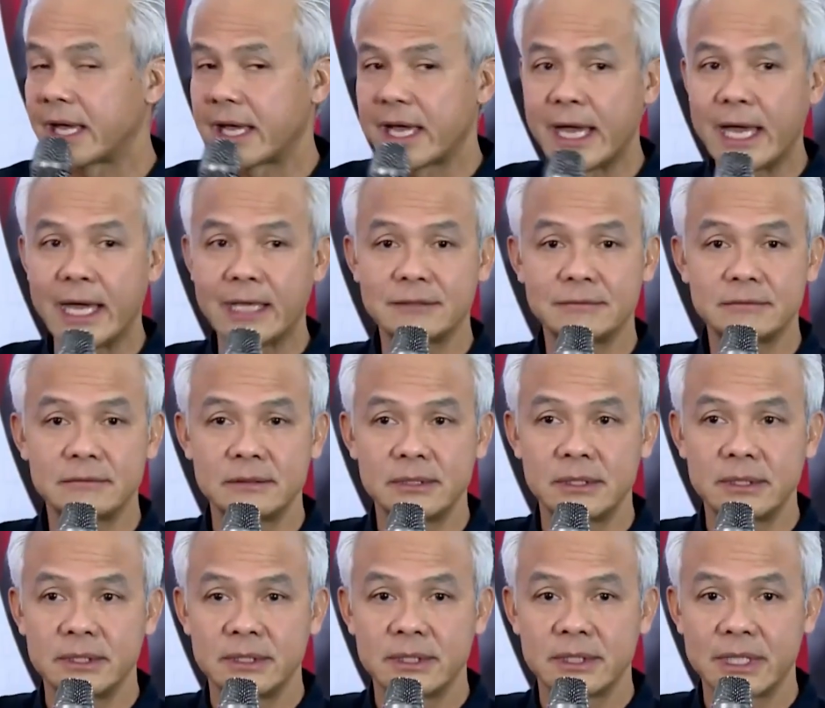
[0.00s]
bahkan
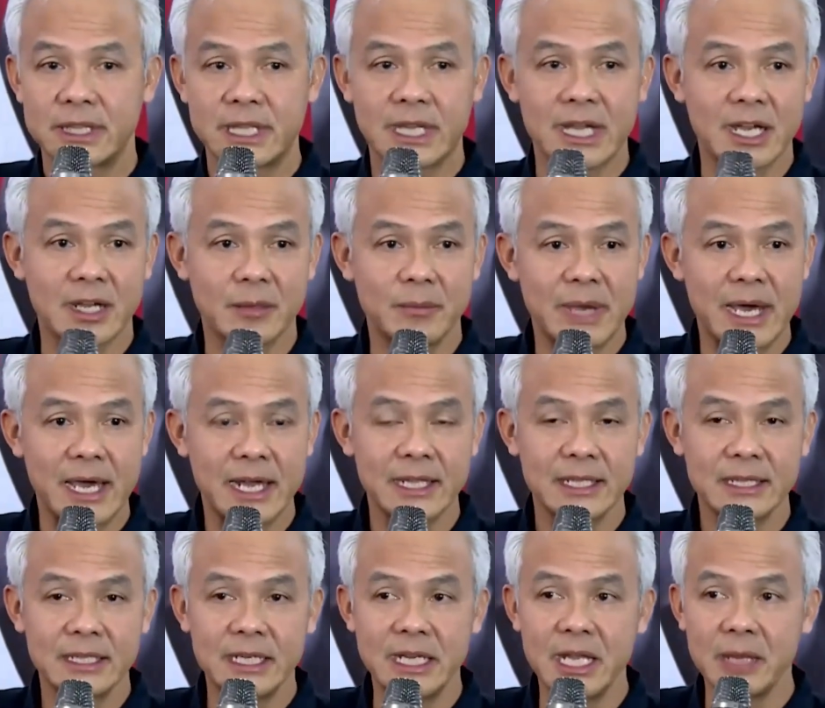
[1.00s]
ketika
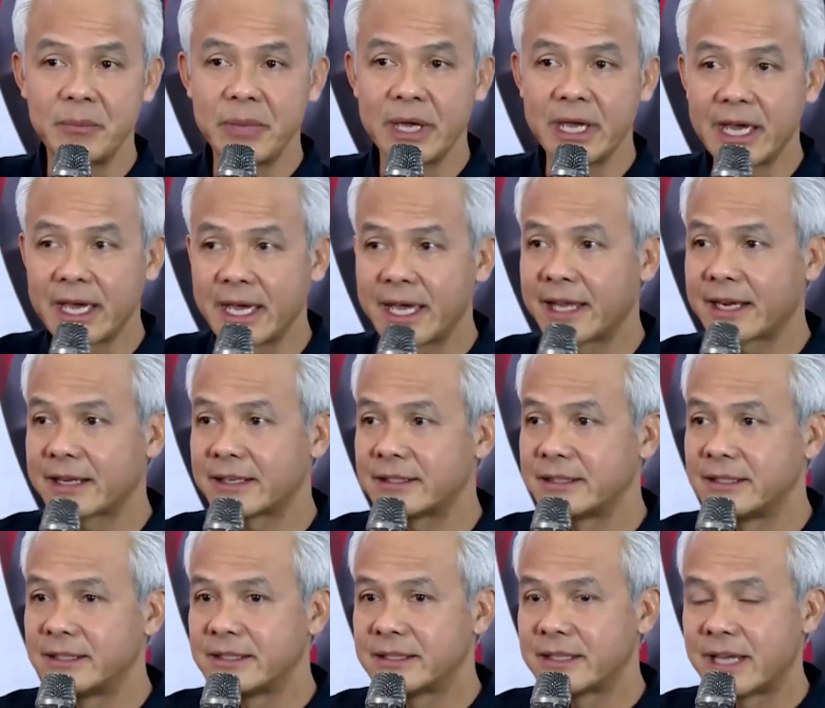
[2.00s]
kemarin di
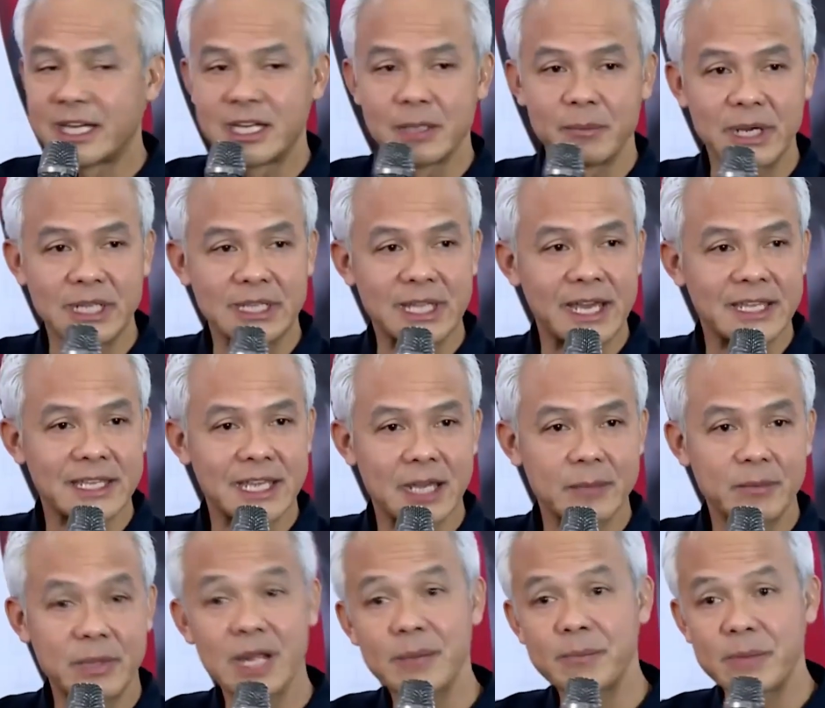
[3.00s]
DPR ada
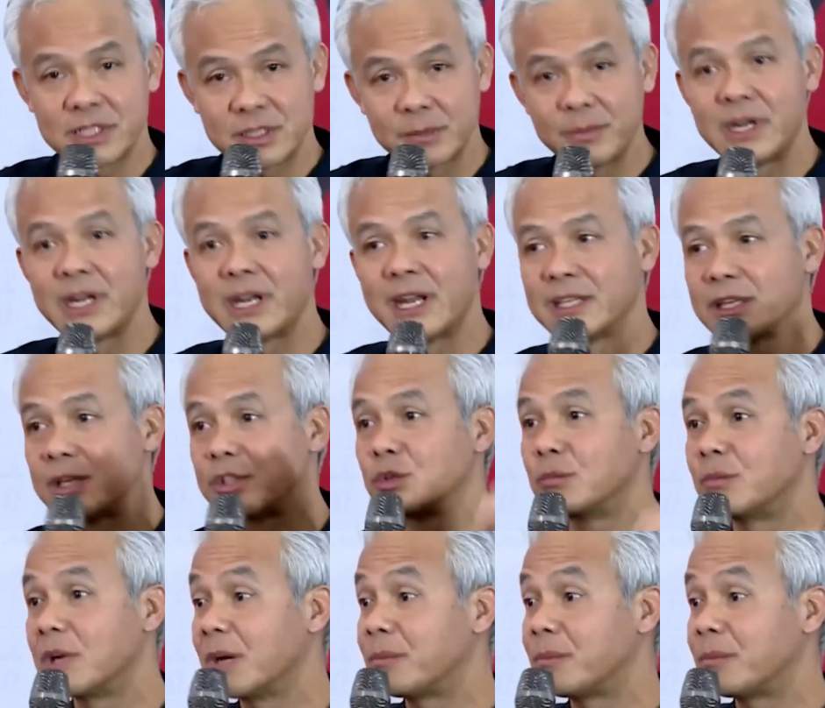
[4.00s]
pertanyaan berapa sebenarnya